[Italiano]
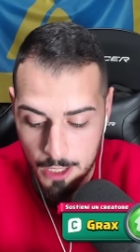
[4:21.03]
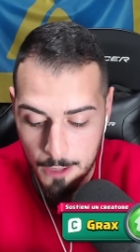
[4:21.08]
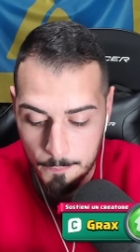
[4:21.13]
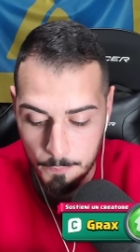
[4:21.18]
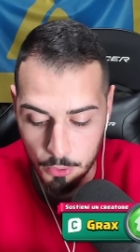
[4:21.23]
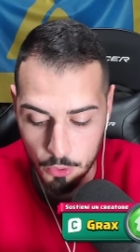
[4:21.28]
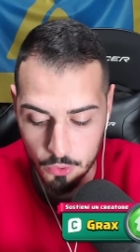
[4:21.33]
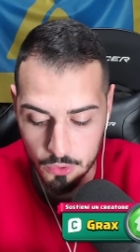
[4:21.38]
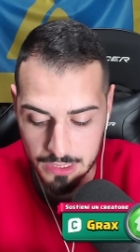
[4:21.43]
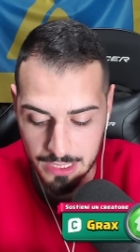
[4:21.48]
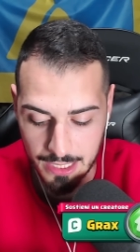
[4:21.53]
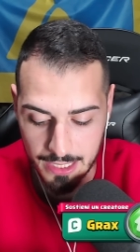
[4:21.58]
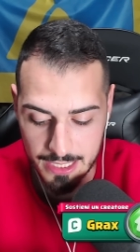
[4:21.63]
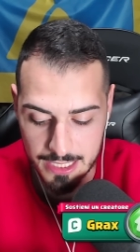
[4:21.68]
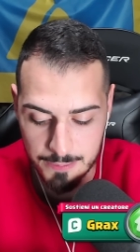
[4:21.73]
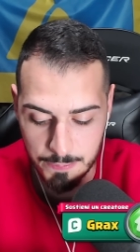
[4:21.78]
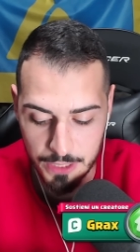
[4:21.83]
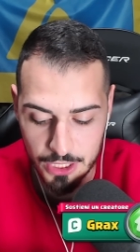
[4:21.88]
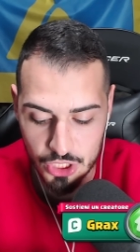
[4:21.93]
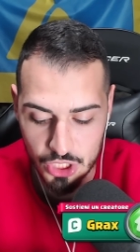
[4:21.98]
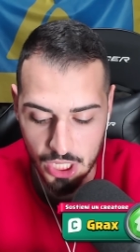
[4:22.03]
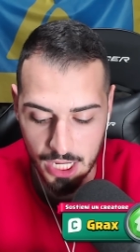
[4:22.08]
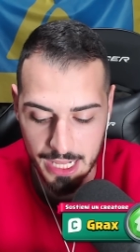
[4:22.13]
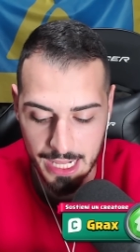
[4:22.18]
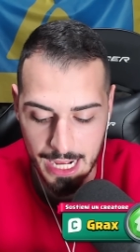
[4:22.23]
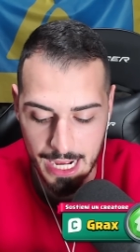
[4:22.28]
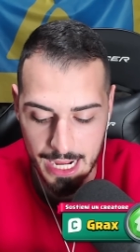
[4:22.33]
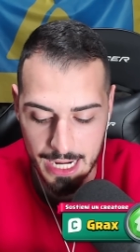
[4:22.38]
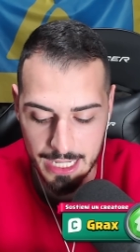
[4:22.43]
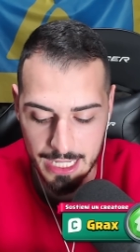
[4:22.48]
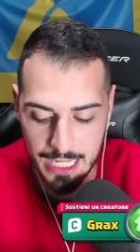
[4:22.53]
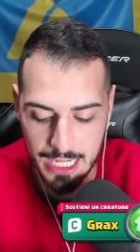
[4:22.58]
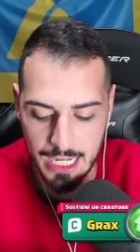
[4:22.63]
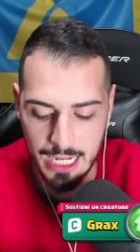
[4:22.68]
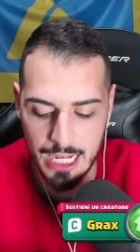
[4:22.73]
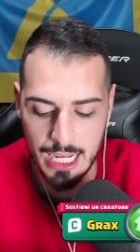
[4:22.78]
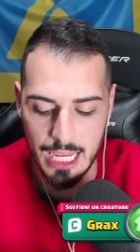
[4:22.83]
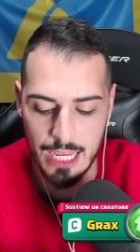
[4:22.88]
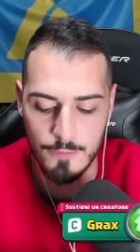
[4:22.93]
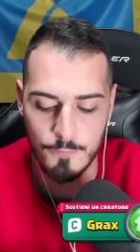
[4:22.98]
pronto a respingere
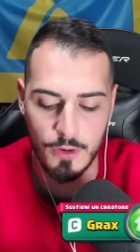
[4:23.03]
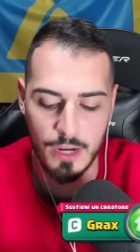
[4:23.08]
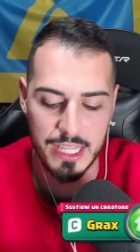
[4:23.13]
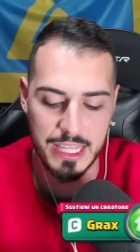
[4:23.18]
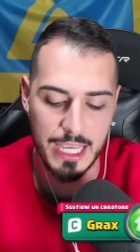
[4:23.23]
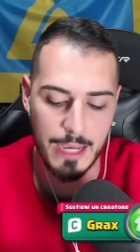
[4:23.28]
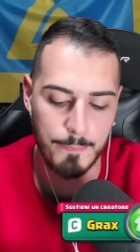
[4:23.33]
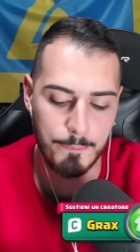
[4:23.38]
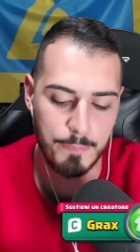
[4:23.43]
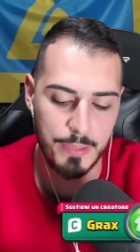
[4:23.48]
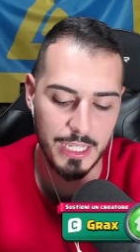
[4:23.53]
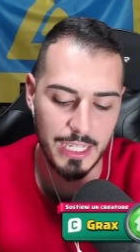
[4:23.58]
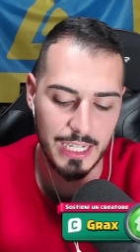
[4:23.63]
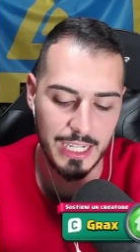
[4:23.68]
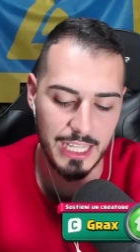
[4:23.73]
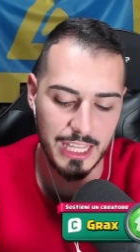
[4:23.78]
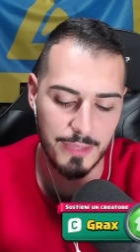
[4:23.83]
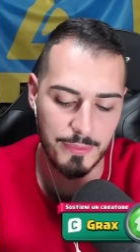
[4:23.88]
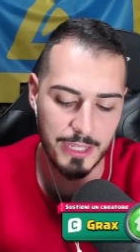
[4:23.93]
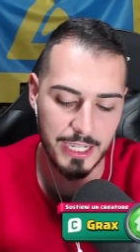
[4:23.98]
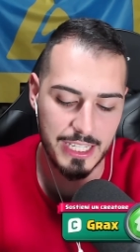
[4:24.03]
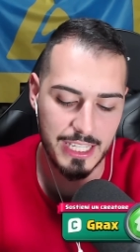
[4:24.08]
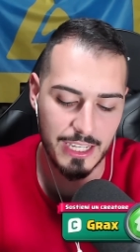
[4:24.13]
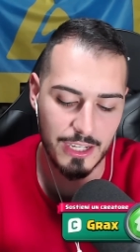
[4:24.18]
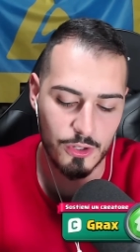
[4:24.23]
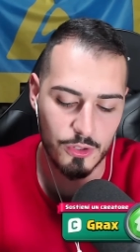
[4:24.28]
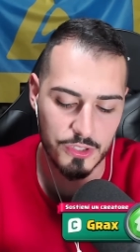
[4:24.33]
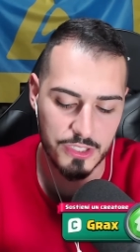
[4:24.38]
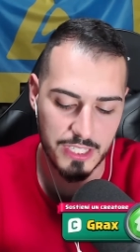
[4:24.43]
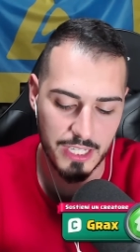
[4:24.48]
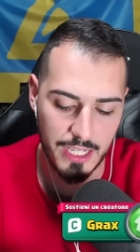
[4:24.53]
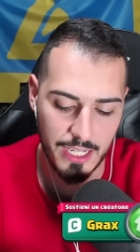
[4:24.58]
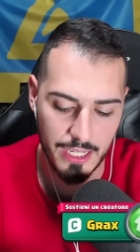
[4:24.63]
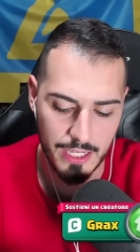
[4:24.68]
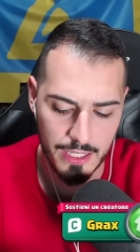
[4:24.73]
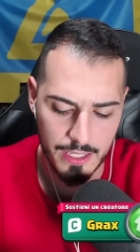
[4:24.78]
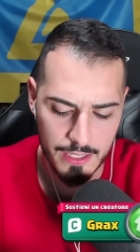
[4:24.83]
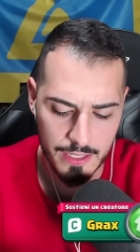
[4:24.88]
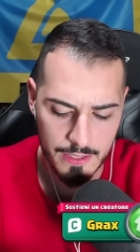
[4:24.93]
danni e va di ability perché così...